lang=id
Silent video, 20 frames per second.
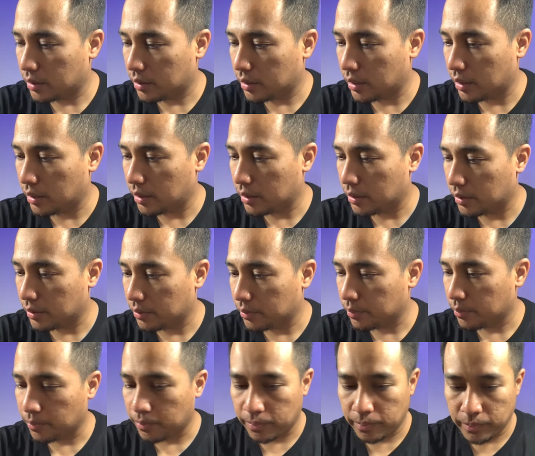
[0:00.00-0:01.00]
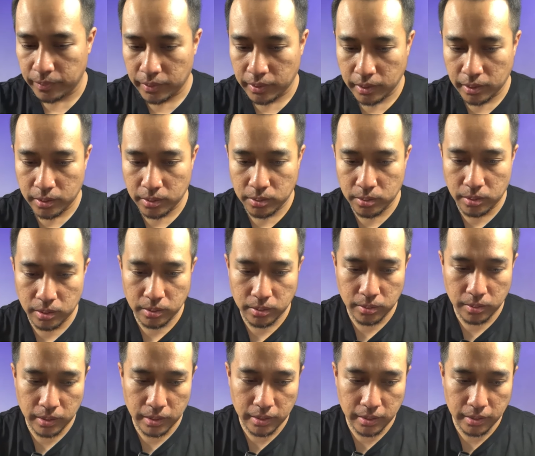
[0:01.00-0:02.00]
eh sorry
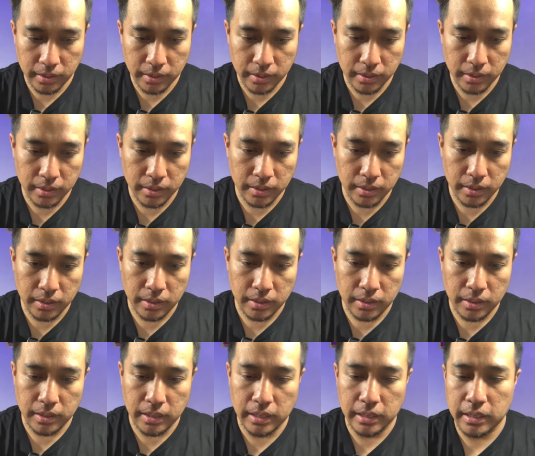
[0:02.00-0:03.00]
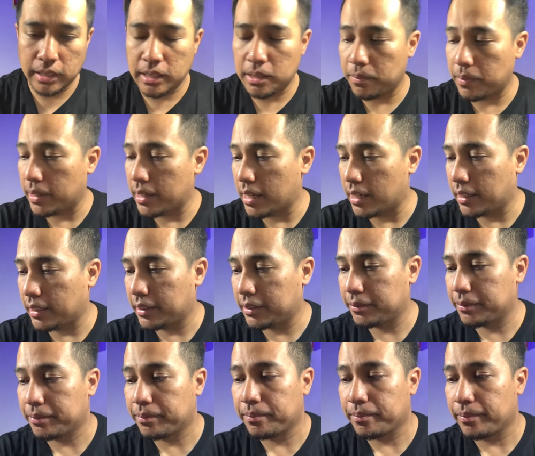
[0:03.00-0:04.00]
sorry nah ini ada beda nih
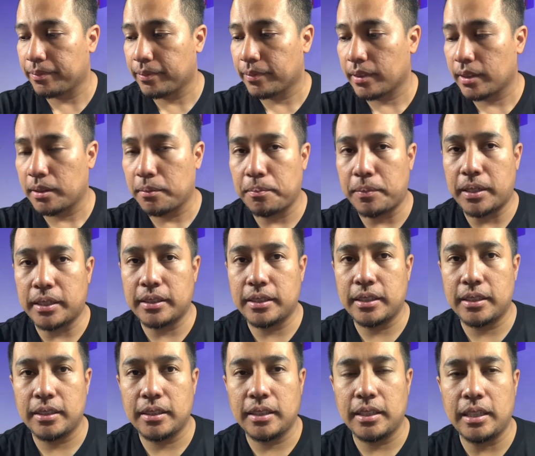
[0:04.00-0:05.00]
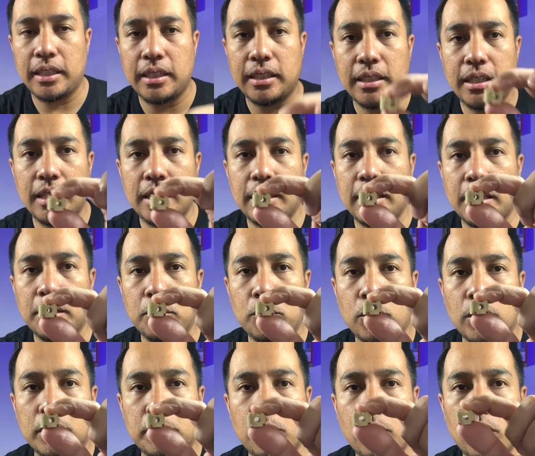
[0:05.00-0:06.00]
partnya ini ada yang
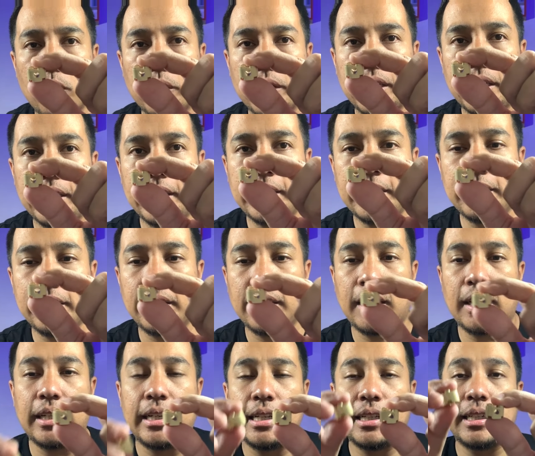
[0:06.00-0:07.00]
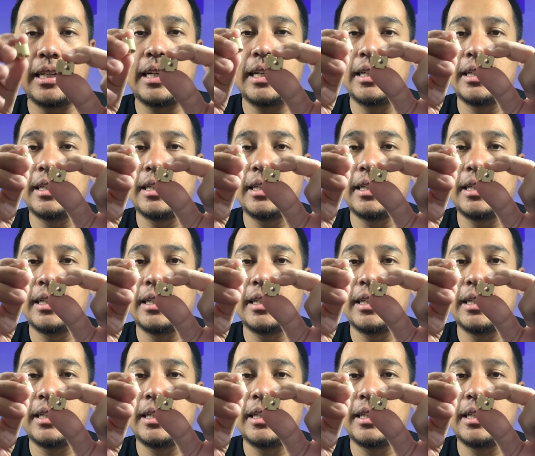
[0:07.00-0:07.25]
buat bolong gini ada yang enggak